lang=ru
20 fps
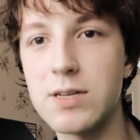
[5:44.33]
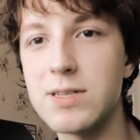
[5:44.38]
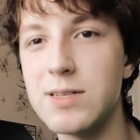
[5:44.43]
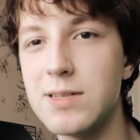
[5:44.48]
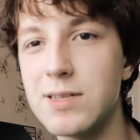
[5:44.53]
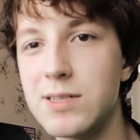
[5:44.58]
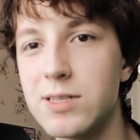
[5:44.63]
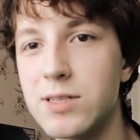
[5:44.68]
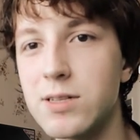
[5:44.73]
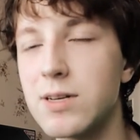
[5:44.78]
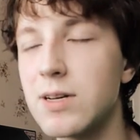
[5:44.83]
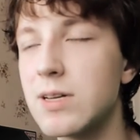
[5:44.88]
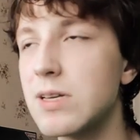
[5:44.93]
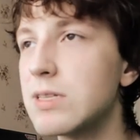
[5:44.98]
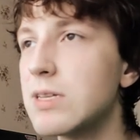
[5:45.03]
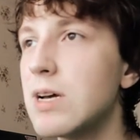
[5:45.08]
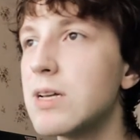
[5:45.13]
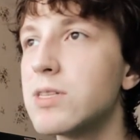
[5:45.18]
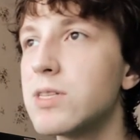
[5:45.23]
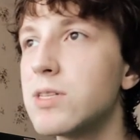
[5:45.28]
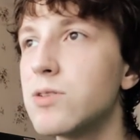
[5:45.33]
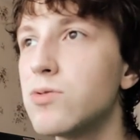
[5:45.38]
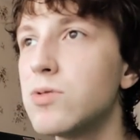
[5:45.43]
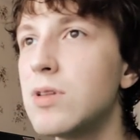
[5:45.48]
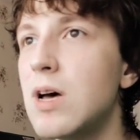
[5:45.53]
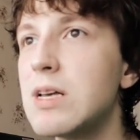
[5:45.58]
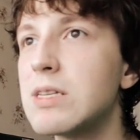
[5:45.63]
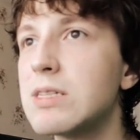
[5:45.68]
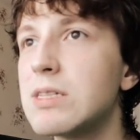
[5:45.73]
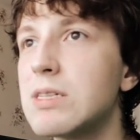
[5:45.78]
Если синхронизация
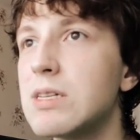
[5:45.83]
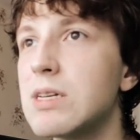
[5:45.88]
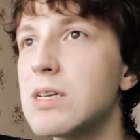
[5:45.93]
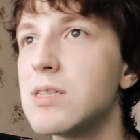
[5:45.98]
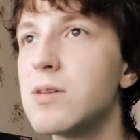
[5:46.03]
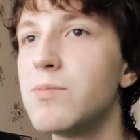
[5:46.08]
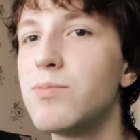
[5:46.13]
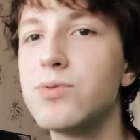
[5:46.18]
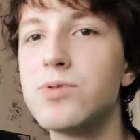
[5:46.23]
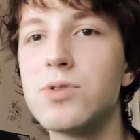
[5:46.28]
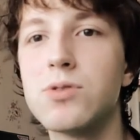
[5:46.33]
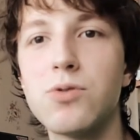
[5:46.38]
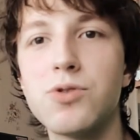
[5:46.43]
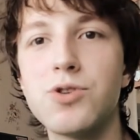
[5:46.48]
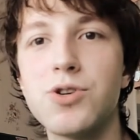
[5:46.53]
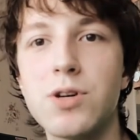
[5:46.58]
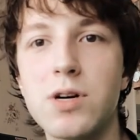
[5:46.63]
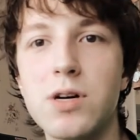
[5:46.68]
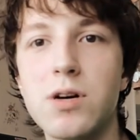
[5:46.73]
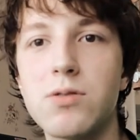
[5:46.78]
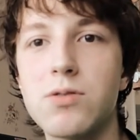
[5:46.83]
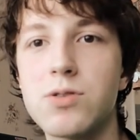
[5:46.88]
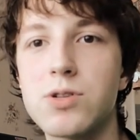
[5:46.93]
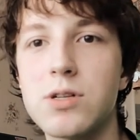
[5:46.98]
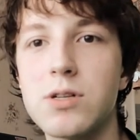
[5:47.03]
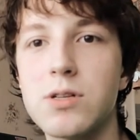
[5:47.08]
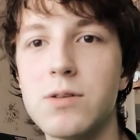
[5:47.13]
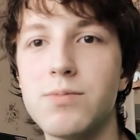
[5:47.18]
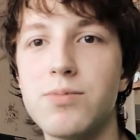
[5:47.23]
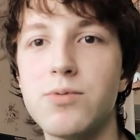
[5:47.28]
удастся, это будет очень
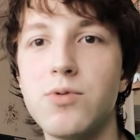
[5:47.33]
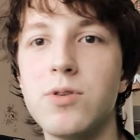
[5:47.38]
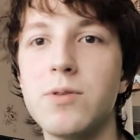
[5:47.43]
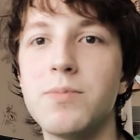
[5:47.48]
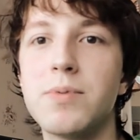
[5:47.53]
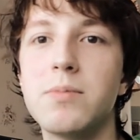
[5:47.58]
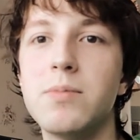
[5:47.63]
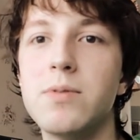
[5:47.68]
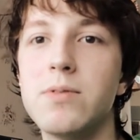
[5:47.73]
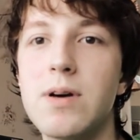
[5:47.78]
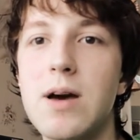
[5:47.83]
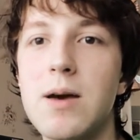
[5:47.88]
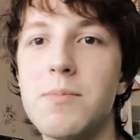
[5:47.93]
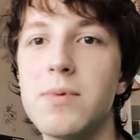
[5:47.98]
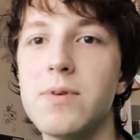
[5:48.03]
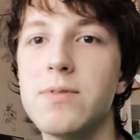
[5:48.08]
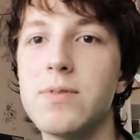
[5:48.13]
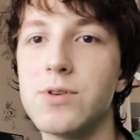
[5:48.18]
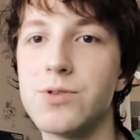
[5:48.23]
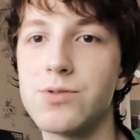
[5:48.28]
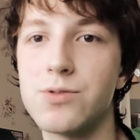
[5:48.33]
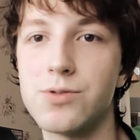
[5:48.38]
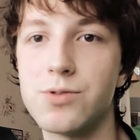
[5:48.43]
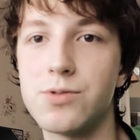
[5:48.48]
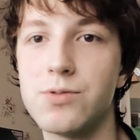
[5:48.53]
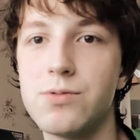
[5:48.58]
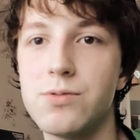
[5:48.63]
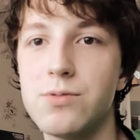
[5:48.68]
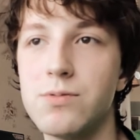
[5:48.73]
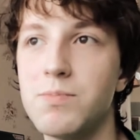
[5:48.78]
хорошая непробиваемая вещь. То
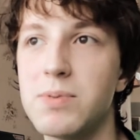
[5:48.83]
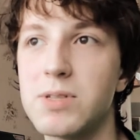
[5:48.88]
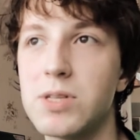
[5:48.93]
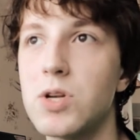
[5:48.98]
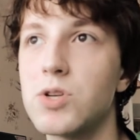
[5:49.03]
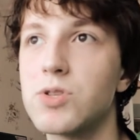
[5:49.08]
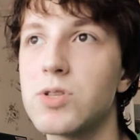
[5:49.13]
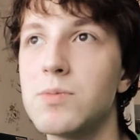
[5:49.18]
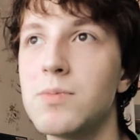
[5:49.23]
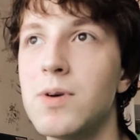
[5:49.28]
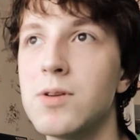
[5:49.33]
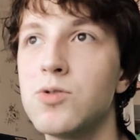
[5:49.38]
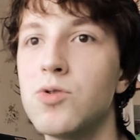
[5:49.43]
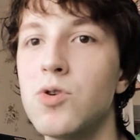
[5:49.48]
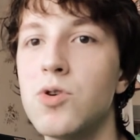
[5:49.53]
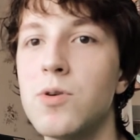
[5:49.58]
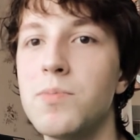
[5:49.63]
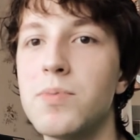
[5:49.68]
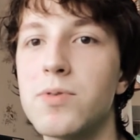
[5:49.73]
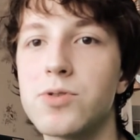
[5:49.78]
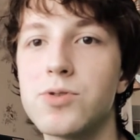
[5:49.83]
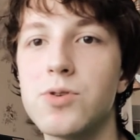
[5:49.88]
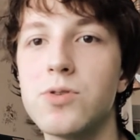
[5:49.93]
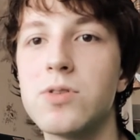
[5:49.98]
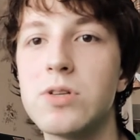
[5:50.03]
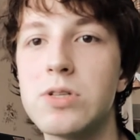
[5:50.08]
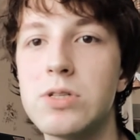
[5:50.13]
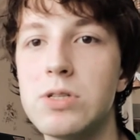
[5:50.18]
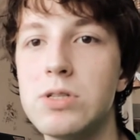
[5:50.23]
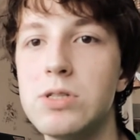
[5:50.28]
есть посредством одной
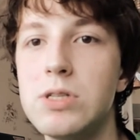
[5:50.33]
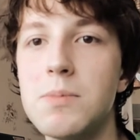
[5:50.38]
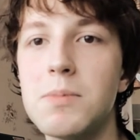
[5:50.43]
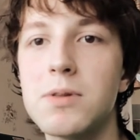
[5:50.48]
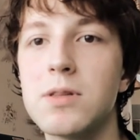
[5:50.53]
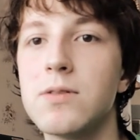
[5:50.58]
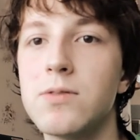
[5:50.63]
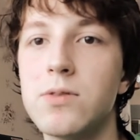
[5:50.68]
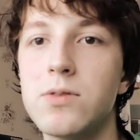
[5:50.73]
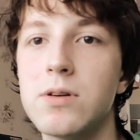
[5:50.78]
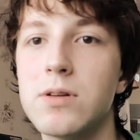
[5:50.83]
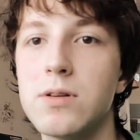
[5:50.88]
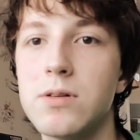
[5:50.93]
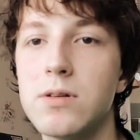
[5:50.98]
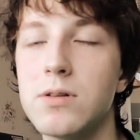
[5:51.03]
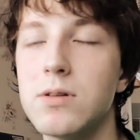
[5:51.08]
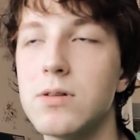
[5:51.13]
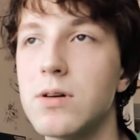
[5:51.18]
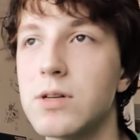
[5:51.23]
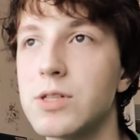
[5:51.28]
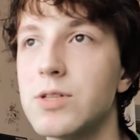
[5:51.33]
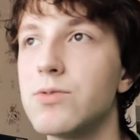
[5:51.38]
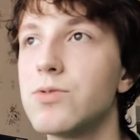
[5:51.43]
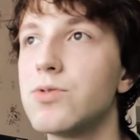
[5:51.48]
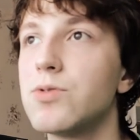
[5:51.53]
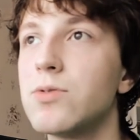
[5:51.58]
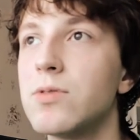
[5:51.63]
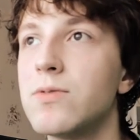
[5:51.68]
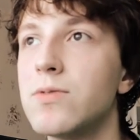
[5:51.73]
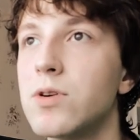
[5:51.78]
операционной системы, одного э,
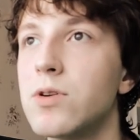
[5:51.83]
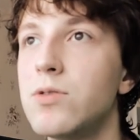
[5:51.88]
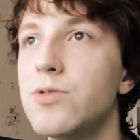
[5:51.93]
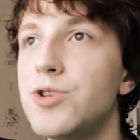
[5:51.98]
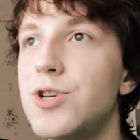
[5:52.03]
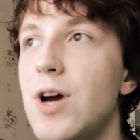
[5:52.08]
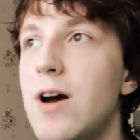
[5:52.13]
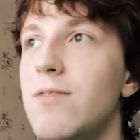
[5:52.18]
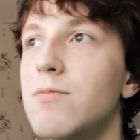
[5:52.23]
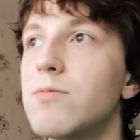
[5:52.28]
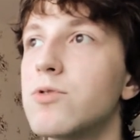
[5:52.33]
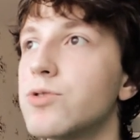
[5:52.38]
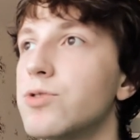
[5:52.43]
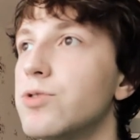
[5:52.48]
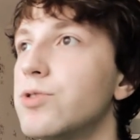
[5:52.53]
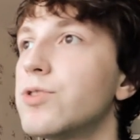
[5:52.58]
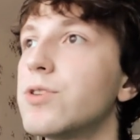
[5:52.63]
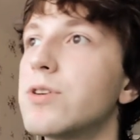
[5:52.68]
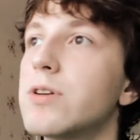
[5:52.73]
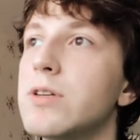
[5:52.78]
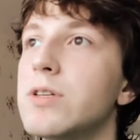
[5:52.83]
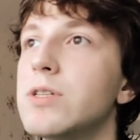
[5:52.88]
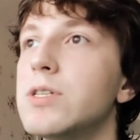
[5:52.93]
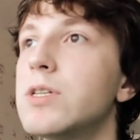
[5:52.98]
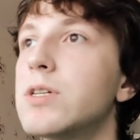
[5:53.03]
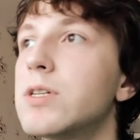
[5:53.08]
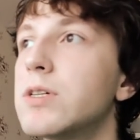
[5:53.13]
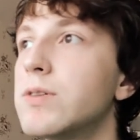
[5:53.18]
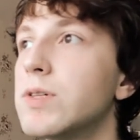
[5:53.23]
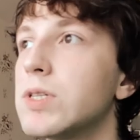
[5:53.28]
активационного ключа вы можете
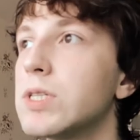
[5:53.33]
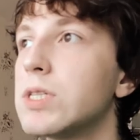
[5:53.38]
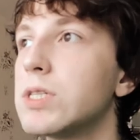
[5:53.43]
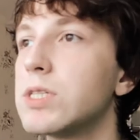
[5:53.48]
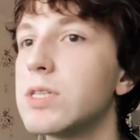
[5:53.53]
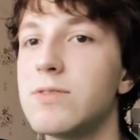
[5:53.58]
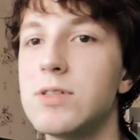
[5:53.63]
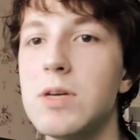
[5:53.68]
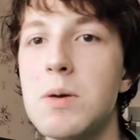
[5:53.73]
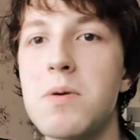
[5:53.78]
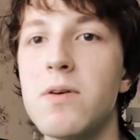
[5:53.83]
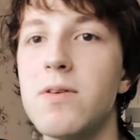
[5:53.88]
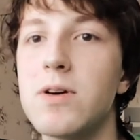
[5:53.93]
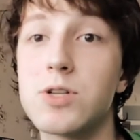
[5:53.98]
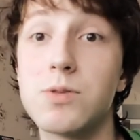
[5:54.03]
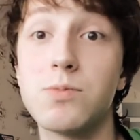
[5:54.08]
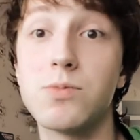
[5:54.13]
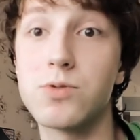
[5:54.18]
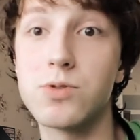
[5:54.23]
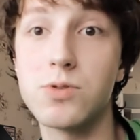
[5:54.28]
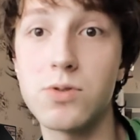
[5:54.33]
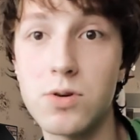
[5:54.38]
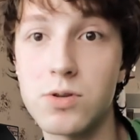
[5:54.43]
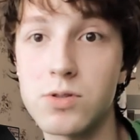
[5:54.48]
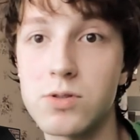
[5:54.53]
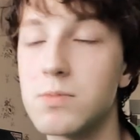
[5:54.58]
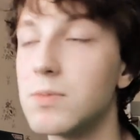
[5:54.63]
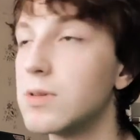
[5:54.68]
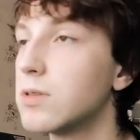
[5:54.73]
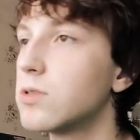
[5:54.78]
синхронизироваться со всеми вашими
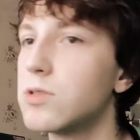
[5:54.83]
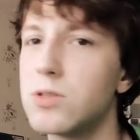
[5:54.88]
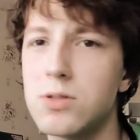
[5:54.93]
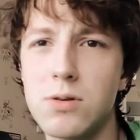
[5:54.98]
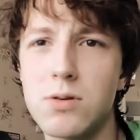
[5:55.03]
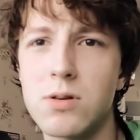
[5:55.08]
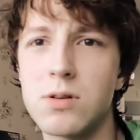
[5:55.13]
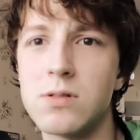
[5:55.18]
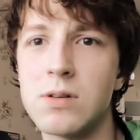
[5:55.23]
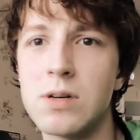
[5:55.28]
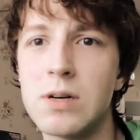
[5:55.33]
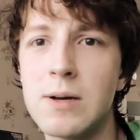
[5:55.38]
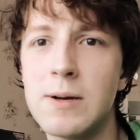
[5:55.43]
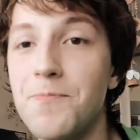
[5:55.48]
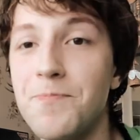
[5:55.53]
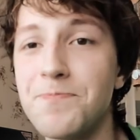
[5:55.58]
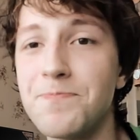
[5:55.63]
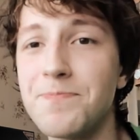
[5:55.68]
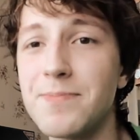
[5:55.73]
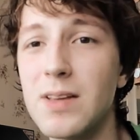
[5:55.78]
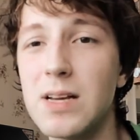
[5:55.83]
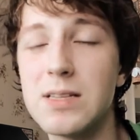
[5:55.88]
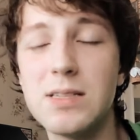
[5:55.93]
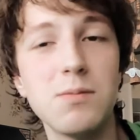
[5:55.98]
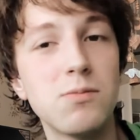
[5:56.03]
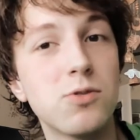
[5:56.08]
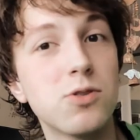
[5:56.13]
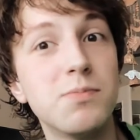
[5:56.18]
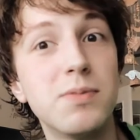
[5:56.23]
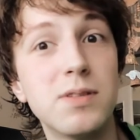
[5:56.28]
устройствами. Это же здорово.
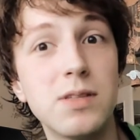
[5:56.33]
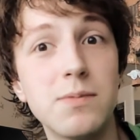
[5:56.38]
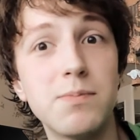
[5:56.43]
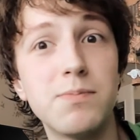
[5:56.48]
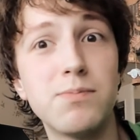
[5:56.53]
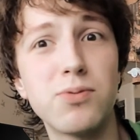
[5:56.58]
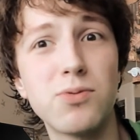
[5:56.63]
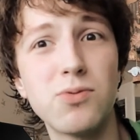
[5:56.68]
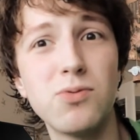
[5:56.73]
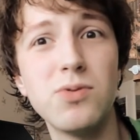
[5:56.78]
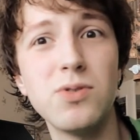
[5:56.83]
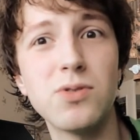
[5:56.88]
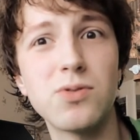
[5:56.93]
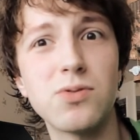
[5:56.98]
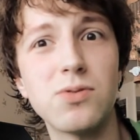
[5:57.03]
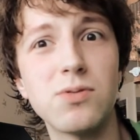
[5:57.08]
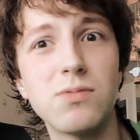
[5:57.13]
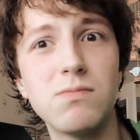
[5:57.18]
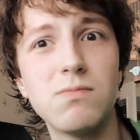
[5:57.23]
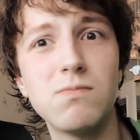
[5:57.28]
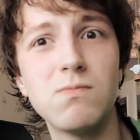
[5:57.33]
Хотя, может быть, и бургунус.